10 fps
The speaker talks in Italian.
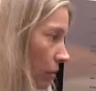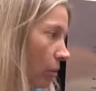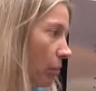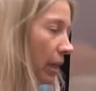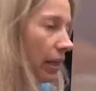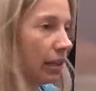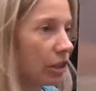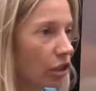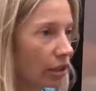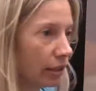come la
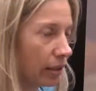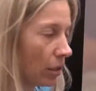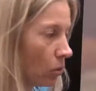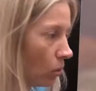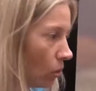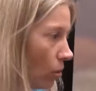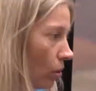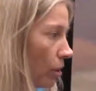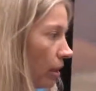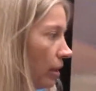scelta dei
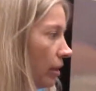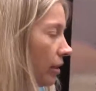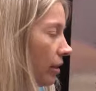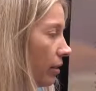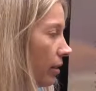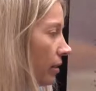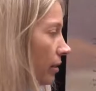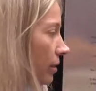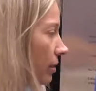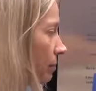colori,
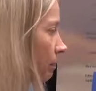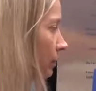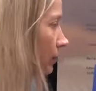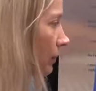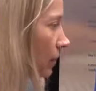ehm,